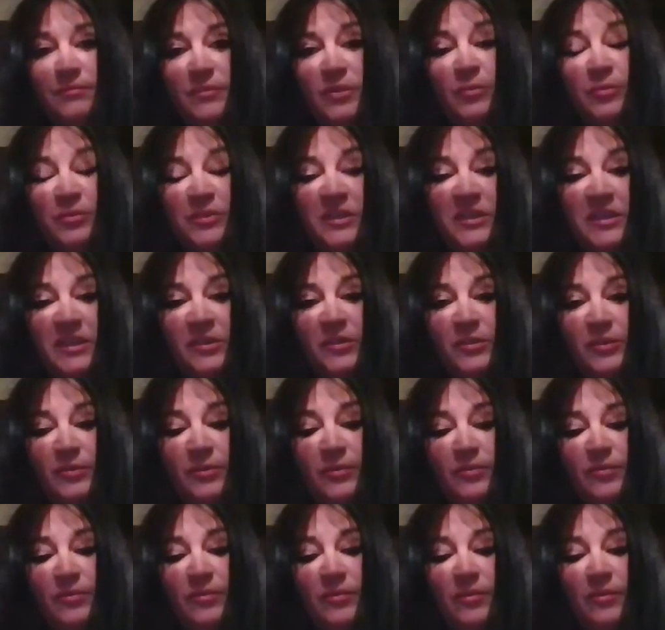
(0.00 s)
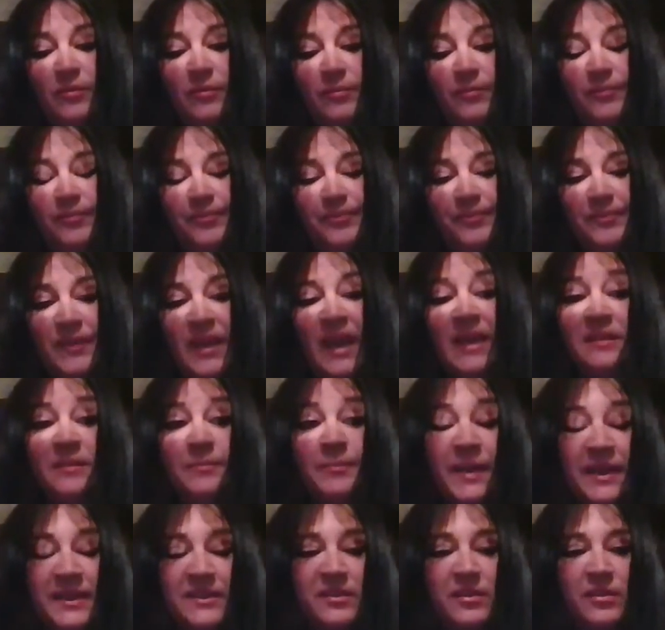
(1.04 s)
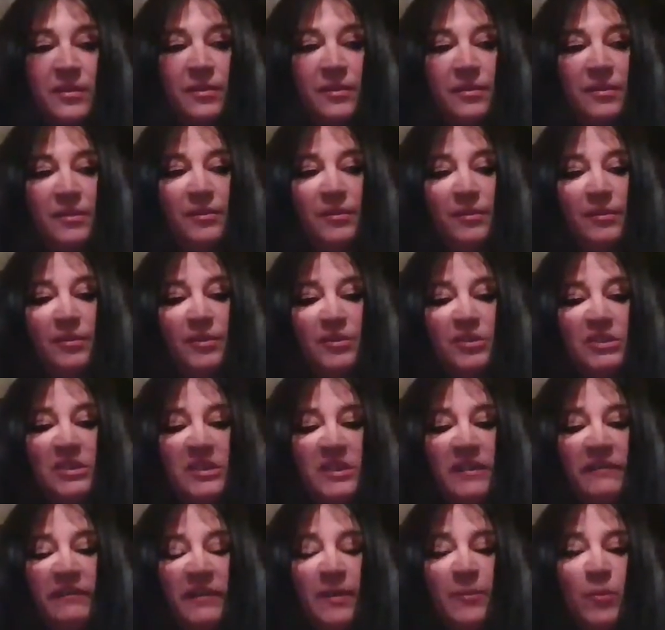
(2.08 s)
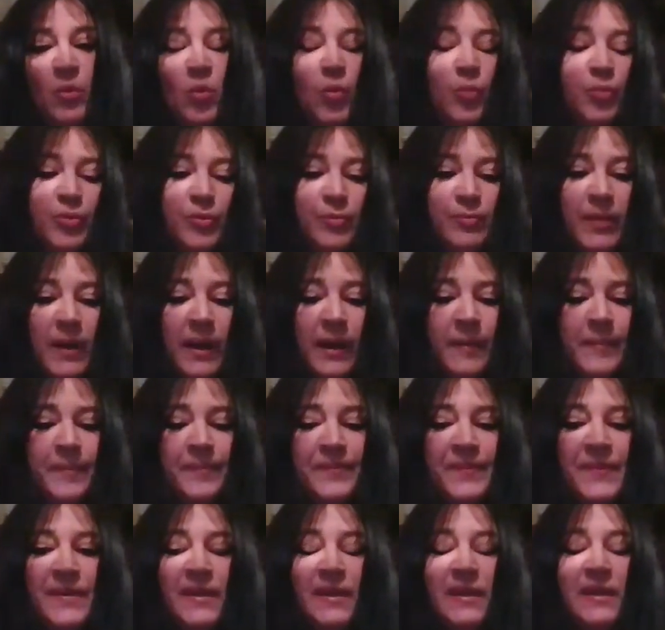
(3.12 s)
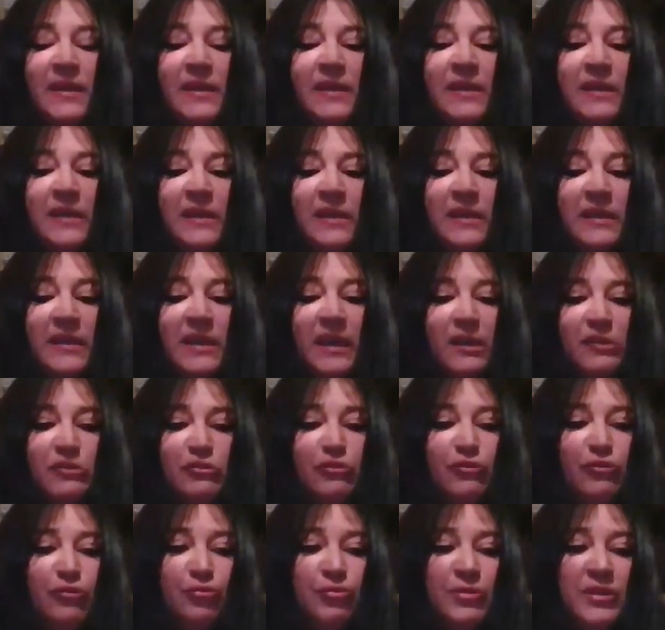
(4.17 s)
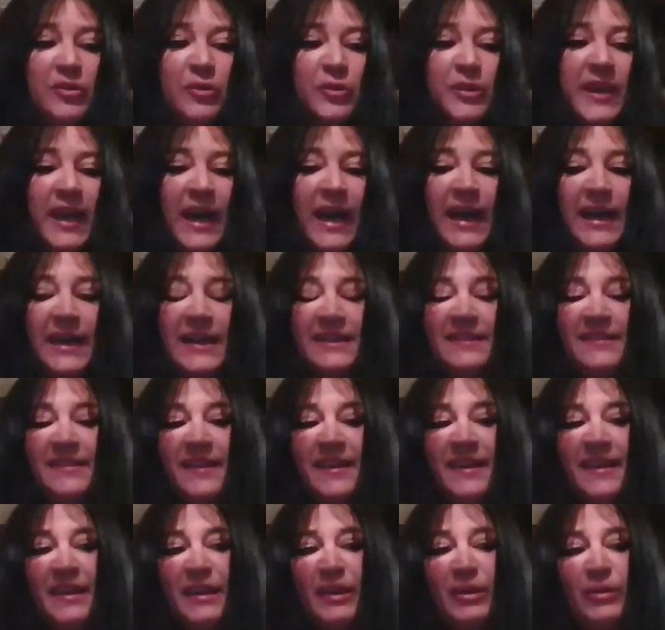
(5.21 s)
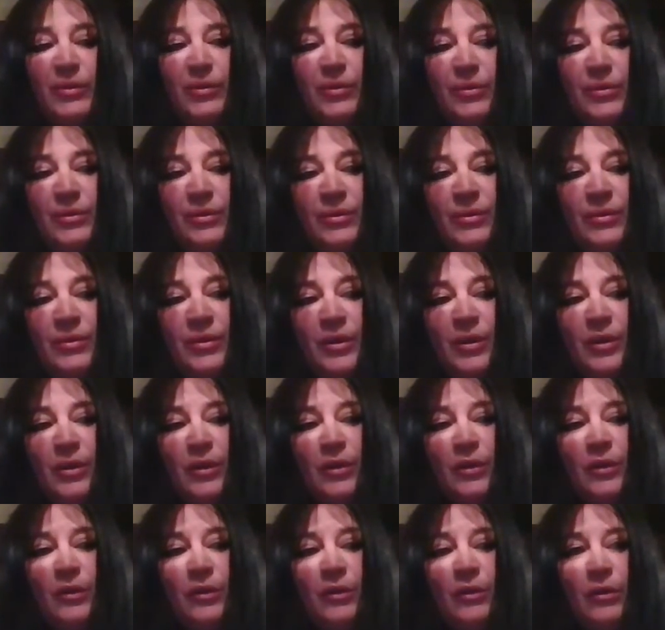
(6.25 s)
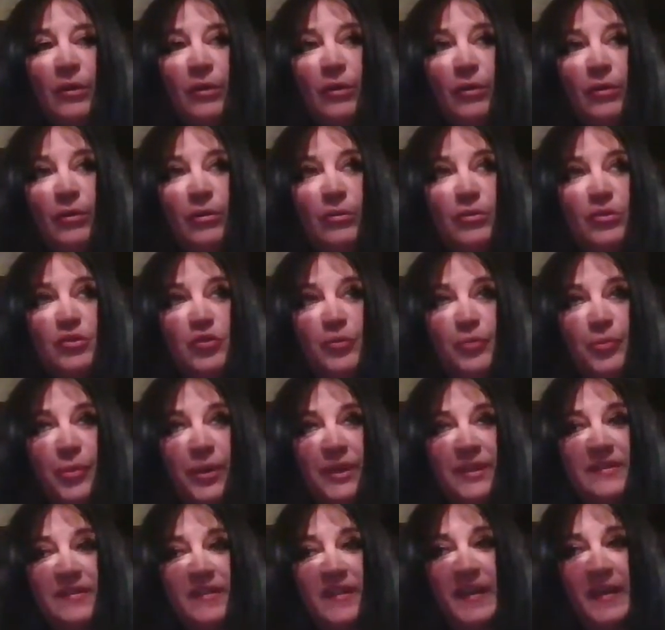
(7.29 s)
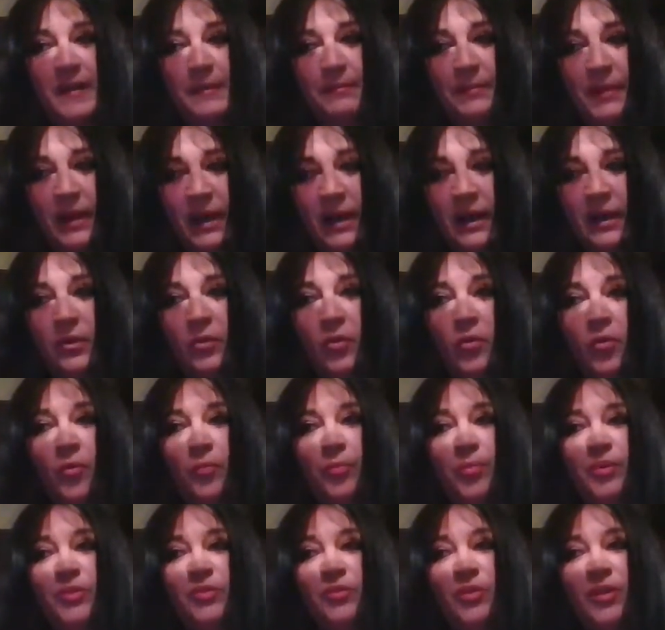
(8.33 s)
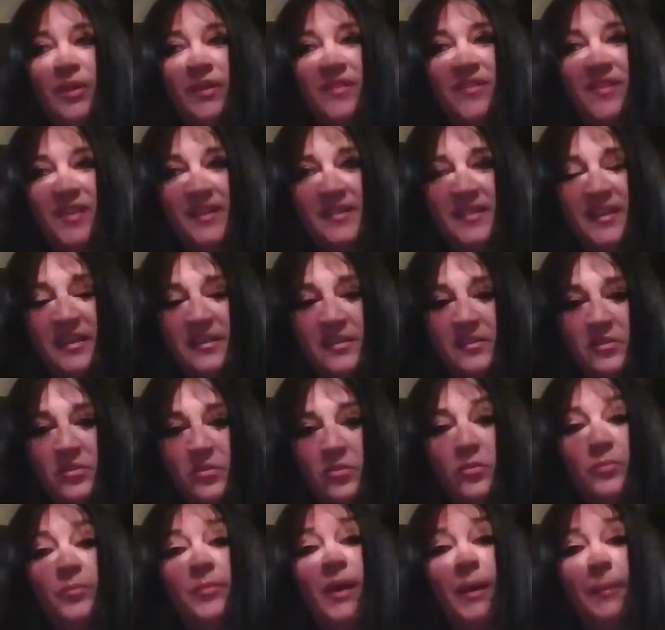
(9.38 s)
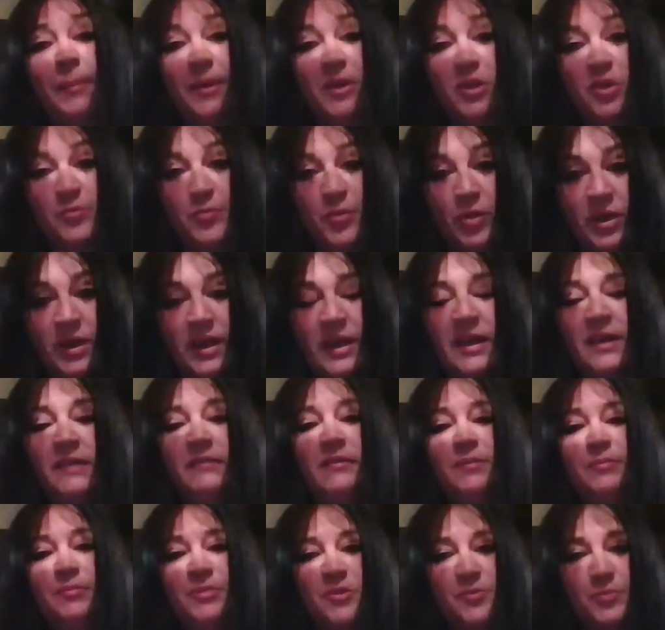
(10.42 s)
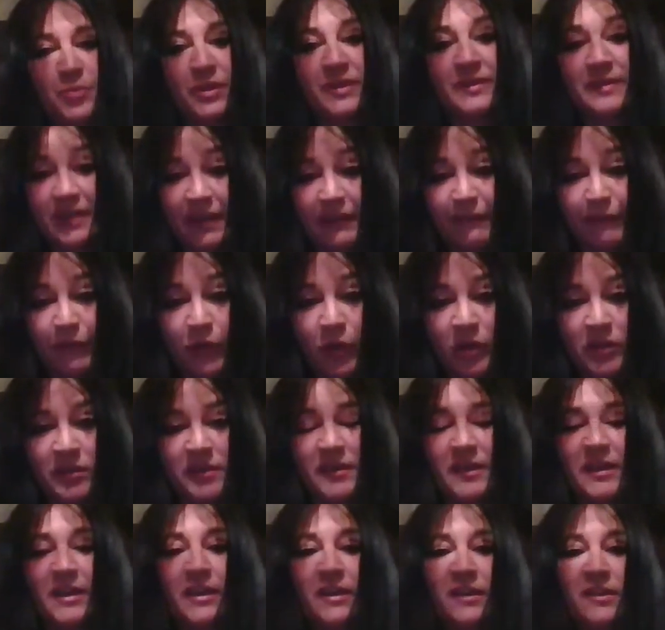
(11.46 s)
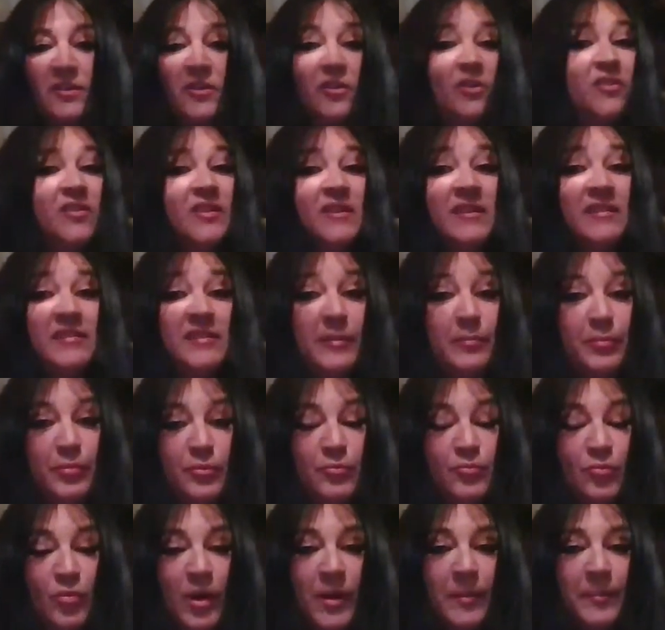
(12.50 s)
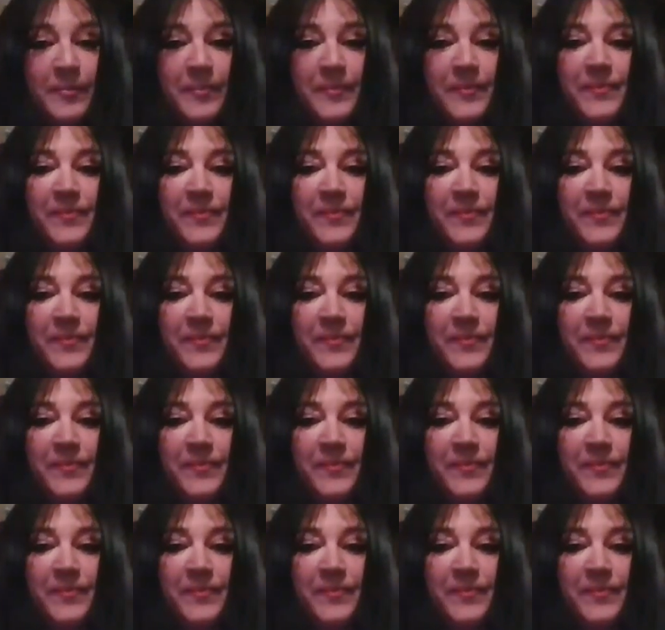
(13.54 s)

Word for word: comment dire, admettre que, j'étais vraiment plus bas, car je suis de caractère, je peux être très bas pendant un certain temps, mais après je me relève et puis je peux être très forte, donc ce n'était plus moi.